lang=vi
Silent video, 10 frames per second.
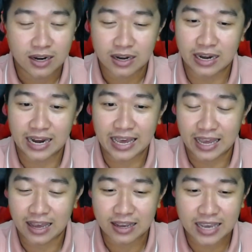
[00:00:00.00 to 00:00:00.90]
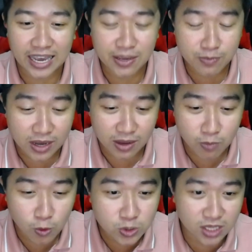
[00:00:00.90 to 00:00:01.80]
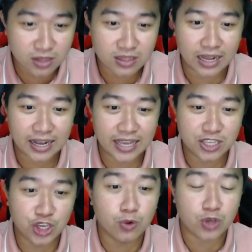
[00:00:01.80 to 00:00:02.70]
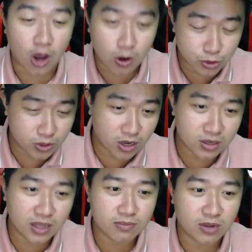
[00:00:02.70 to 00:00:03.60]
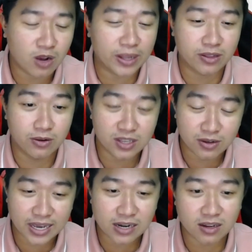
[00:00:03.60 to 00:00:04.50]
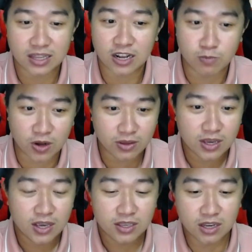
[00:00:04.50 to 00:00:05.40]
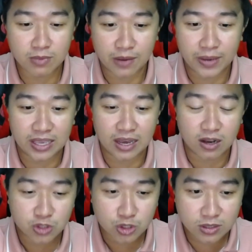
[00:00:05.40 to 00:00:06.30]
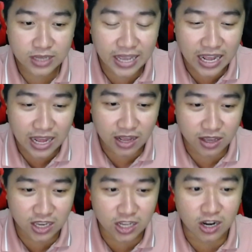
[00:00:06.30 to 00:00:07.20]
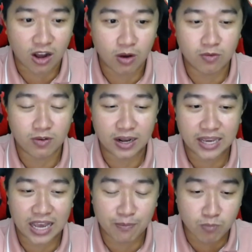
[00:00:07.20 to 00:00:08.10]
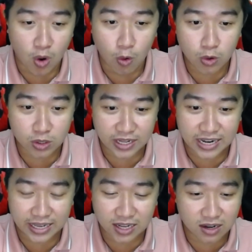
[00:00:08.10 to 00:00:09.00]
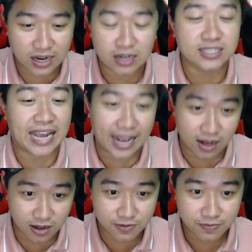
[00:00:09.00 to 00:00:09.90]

là cái mà mưu sinh là cái chiêu trò của tụi nó nên không ảnh hưởng tới người khác nên người ta không nói nhưng mà bây giờ cái ý đồ và cái âm mưu của tên này á, là nó xa hơn